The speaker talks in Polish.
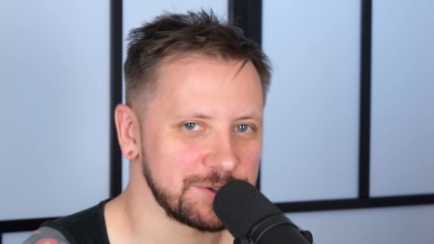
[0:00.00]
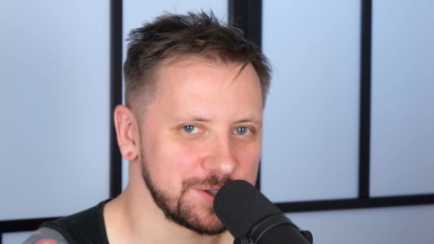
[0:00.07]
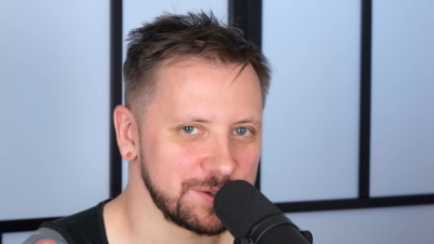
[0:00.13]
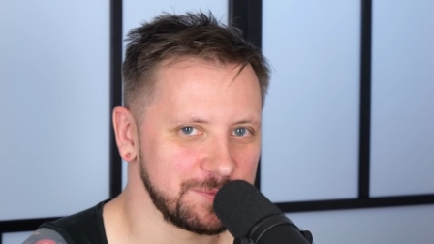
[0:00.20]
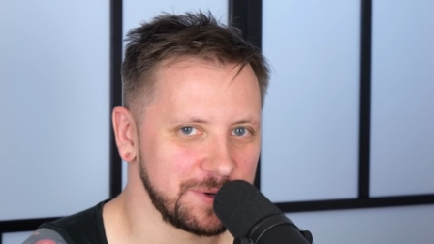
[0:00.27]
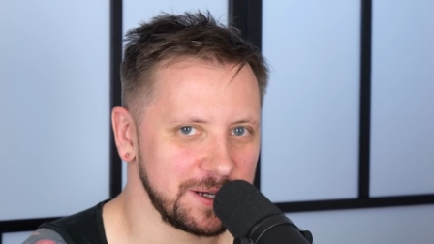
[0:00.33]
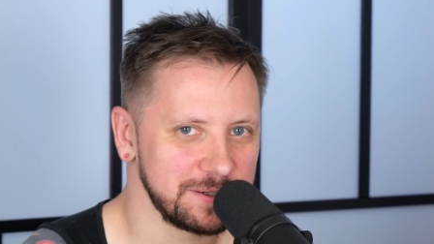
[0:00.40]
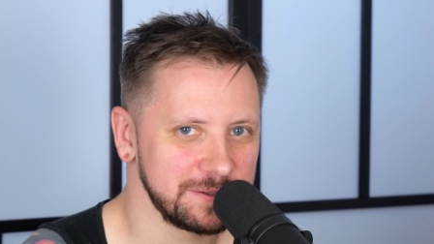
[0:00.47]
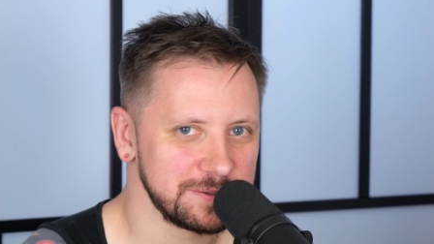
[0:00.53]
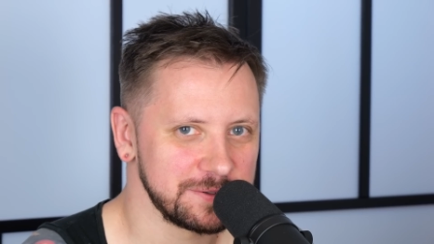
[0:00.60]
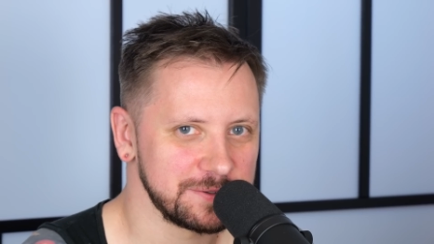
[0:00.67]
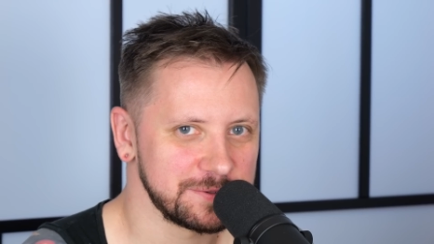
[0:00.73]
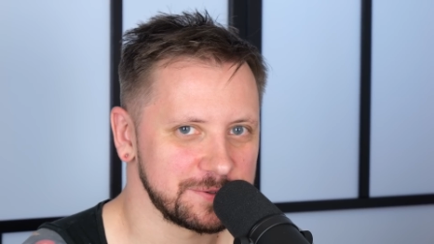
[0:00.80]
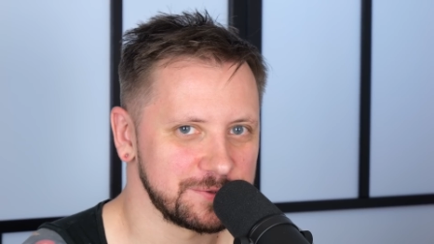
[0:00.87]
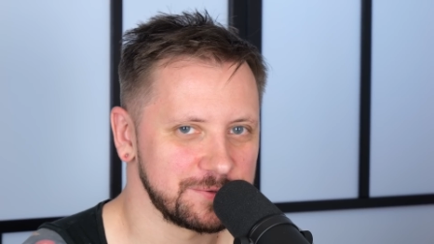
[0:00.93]
osoba,
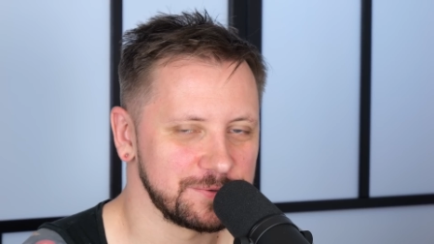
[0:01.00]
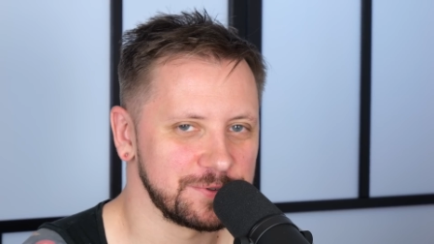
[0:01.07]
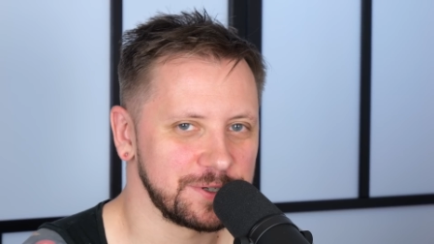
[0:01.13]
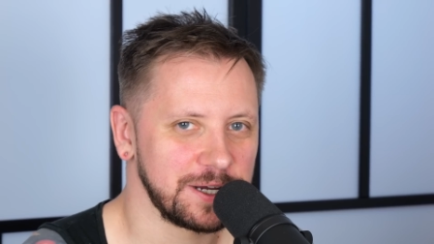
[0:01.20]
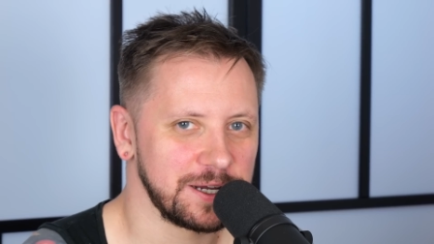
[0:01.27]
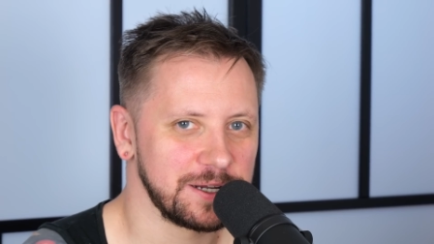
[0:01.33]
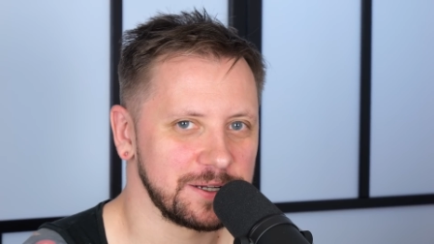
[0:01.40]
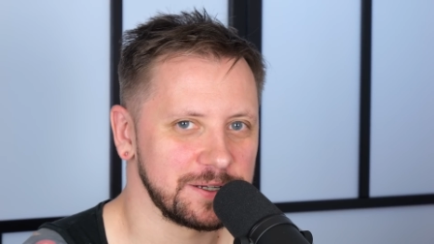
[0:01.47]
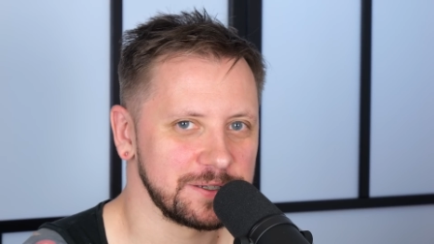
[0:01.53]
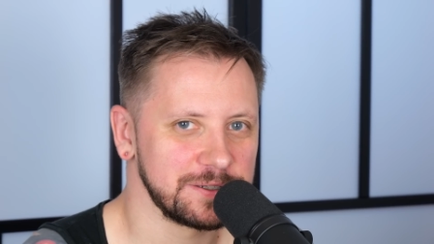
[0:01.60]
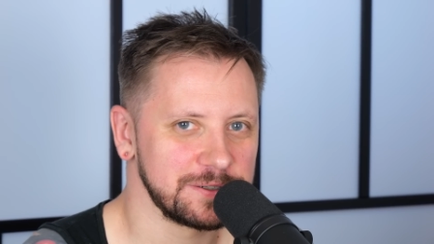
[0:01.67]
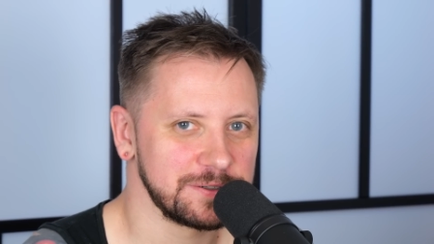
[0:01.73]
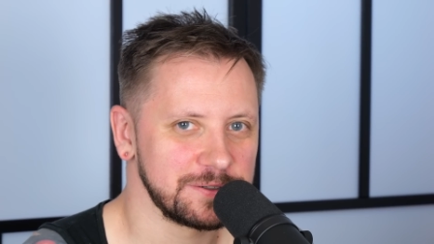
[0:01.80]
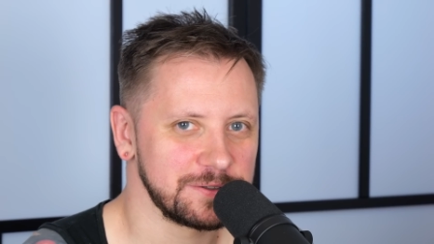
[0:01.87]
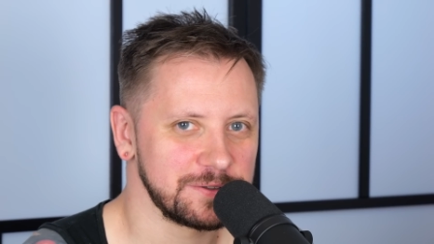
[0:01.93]
która
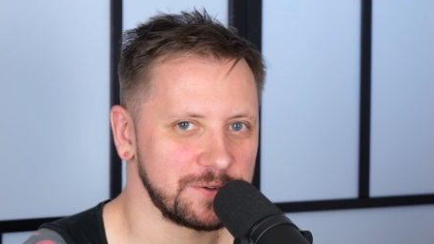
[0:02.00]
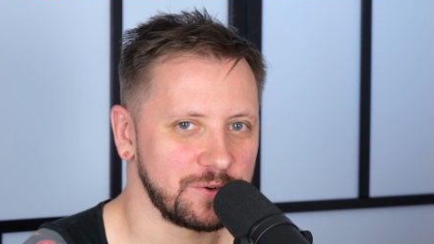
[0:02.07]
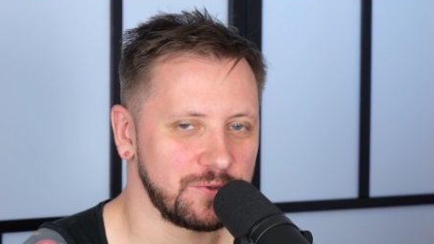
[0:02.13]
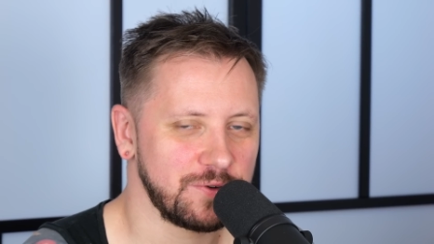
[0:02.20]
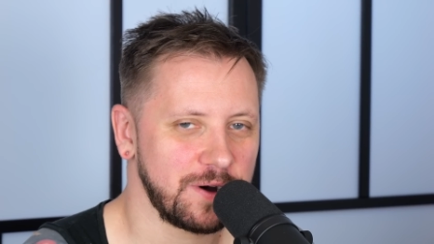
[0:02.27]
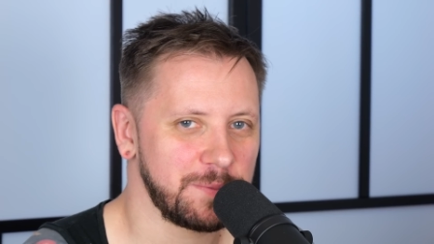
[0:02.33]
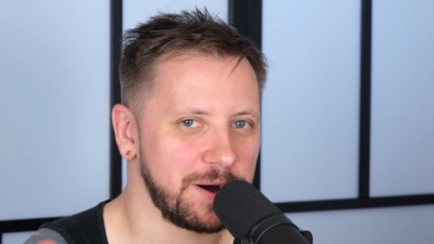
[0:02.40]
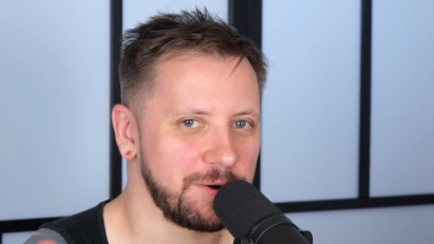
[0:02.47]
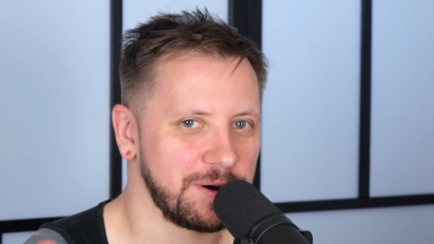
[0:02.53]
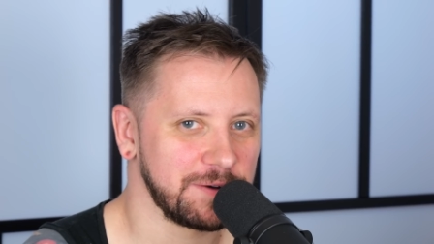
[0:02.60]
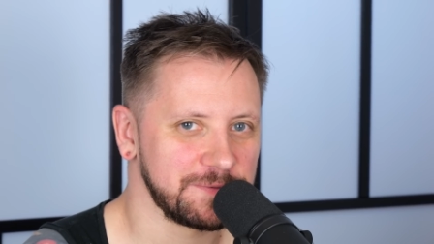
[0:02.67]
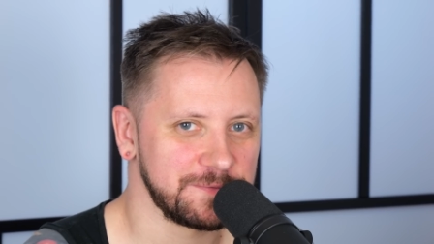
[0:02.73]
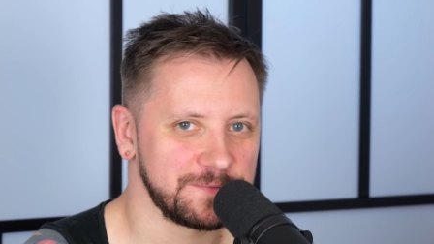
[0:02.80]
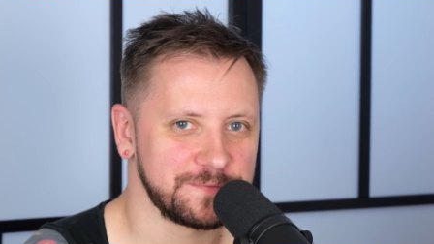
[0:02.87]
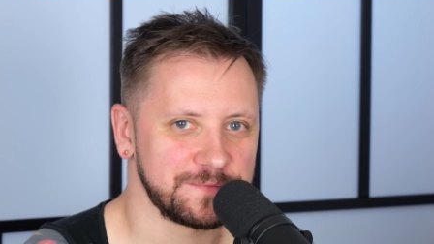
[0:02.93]
kłamała
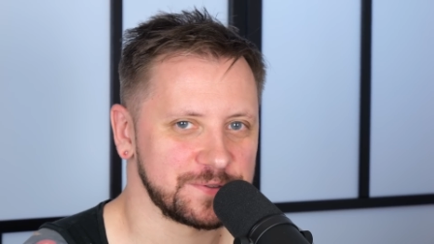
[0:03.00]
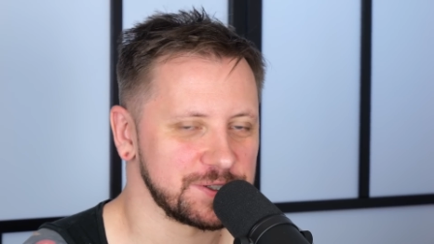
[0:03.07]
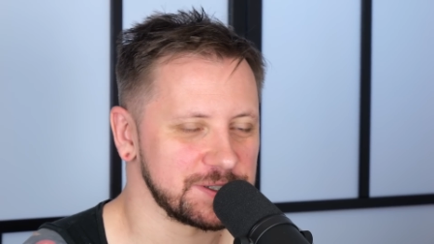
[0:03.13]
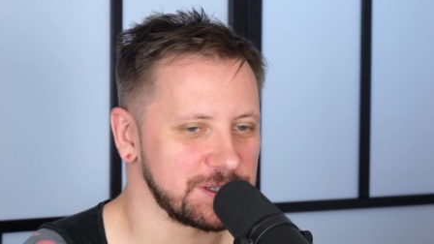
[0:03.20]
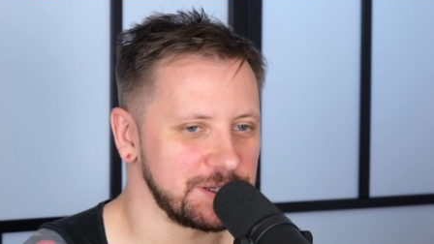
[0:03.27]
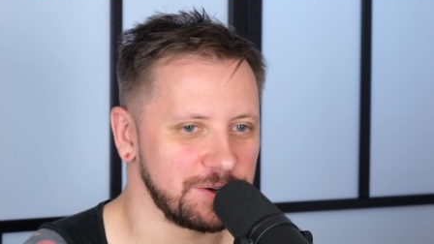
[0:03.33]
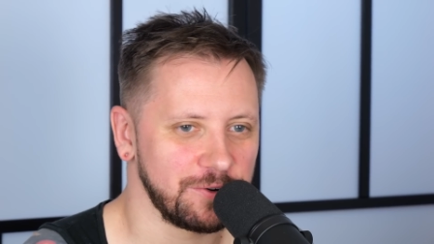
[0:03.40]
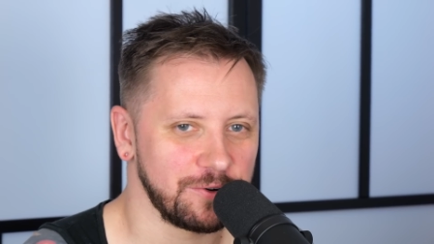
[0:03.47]
wszystkich,